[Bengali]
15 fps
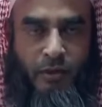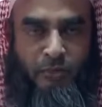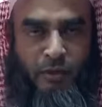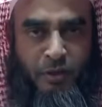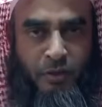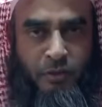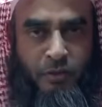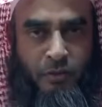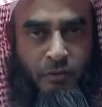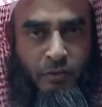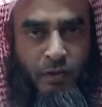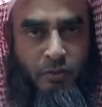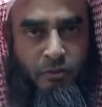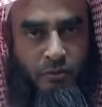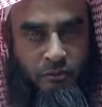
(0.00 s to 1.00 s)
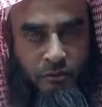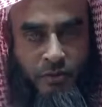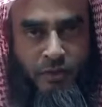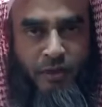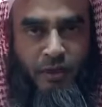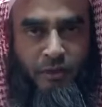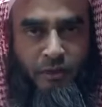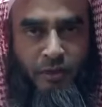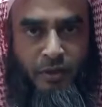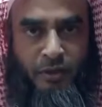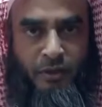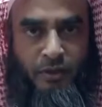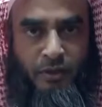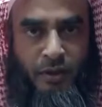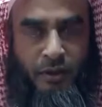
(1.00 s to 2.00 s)
আমাদের সকলকে তৌফিক দান
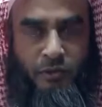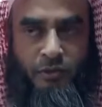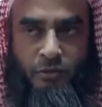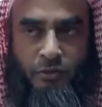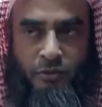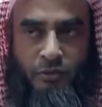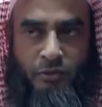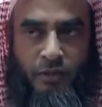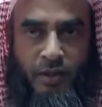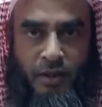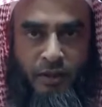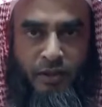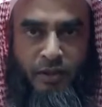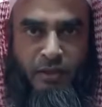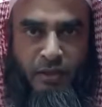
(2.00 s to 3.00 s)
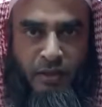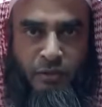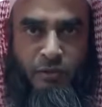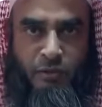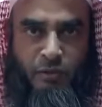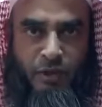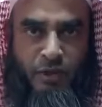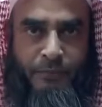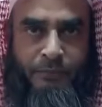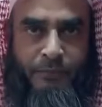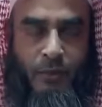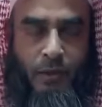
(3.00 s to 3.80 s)
করেন আর ছোট ছোট কাটিং না শুনে